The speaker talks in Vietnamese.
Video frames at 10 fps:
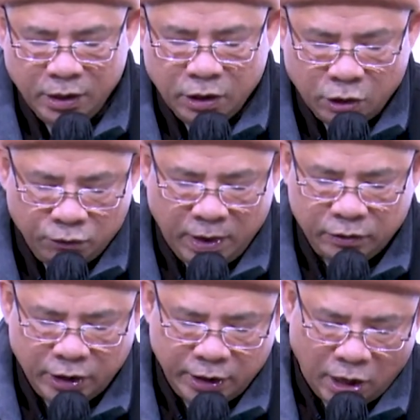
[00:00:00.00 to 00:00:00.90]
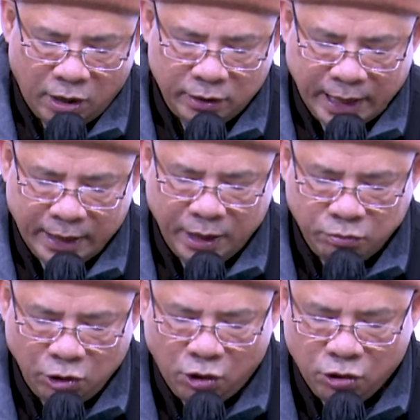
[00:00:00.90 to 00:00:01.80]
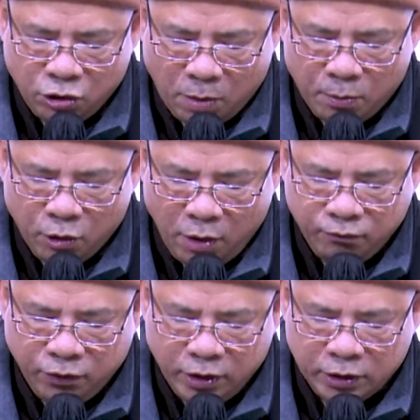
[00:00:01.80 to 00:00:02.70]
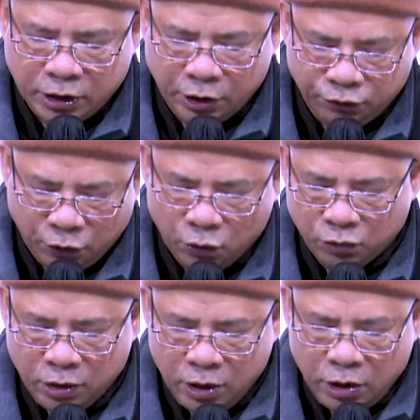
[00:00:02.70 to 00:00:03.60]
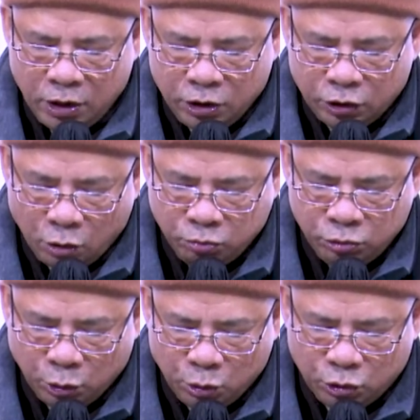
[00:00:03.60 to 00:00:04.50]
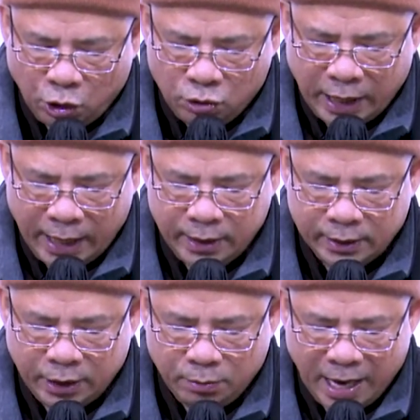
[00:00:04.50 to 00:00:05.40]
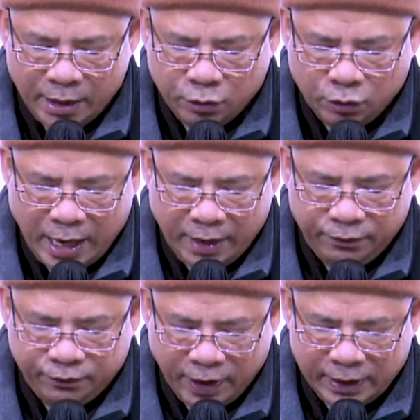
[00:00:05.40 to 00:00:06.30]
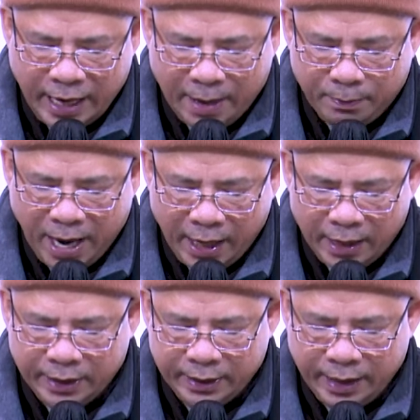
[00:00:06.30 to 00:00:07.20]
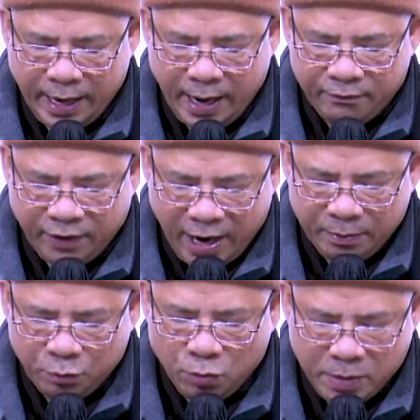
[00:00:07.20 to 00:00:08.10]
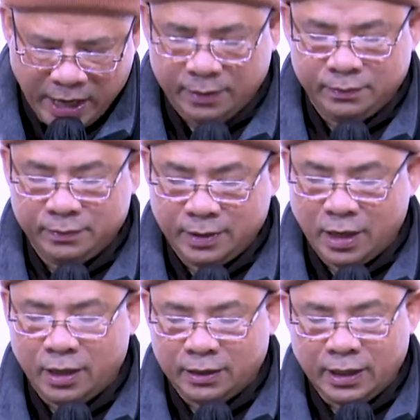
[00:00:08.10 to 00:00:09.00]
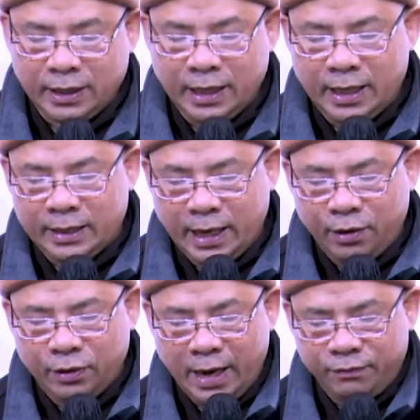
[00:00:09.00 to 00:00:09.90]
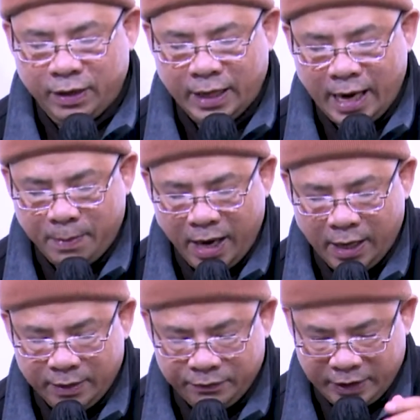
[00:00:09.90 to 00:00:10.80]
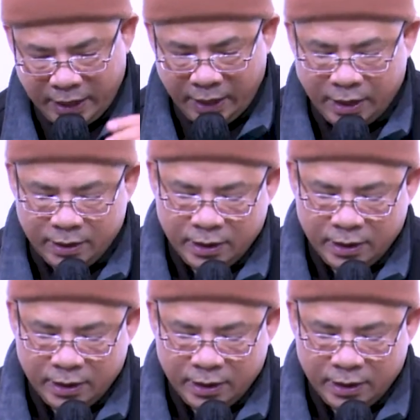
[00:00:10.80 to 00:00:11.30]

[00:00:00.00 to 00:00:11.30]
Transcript: Cùng vào thời đó tại Đống Đô có một ông vương thiếu phụ, tùng chủ Tôn Thắng theo bạn của ngài Phật Đà Ba Lợi đã vài muôn biển. Đó, tất nhiên là theo ngài Phật Đà Ba Lợi phía trên á,